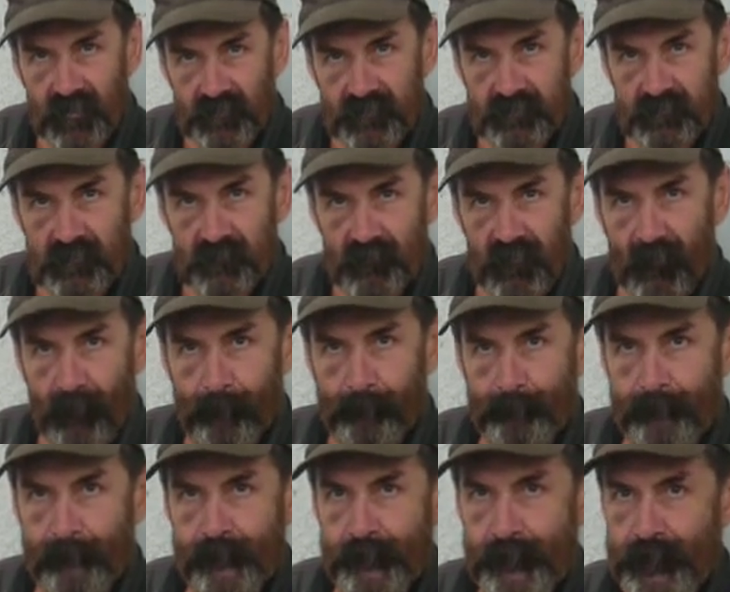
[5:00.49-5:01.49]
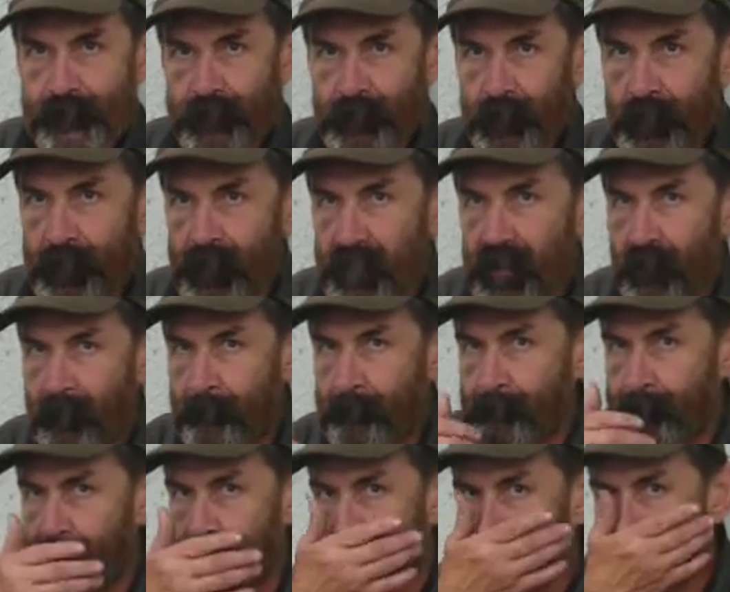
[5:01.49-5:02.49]
Ja na końcówce, bo ja zapłaciłem
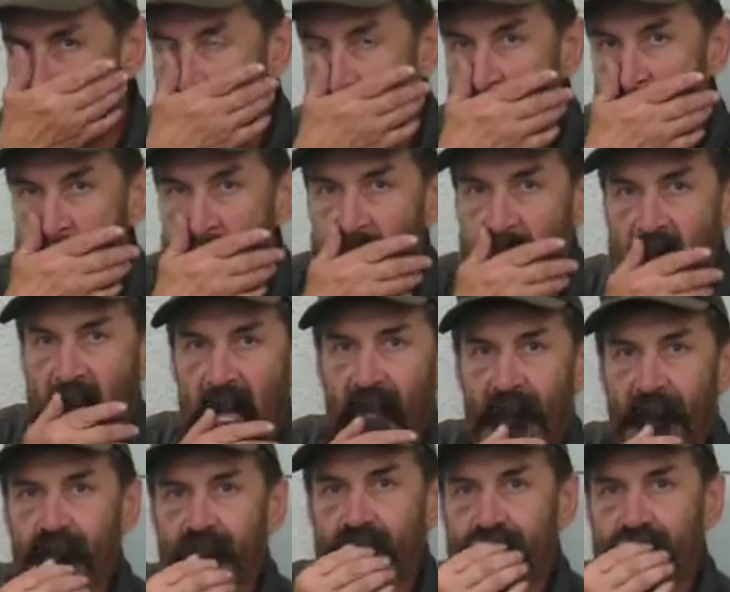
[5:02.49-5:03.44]
dosłownie wczoraj, można powiedzieć, w nocy.